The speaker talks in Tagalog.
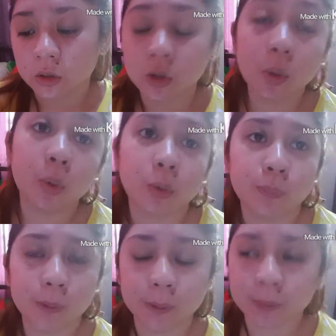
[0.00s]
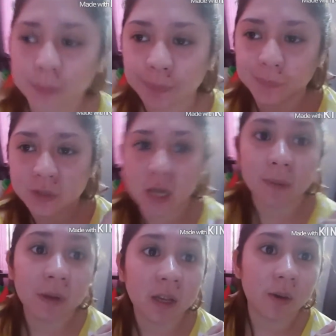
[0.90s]
Yun.
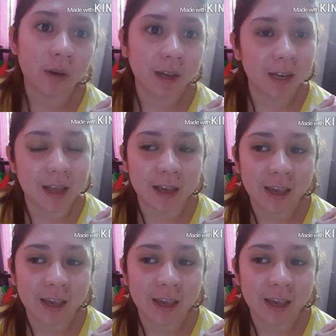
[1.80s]
Sana maging okay lang.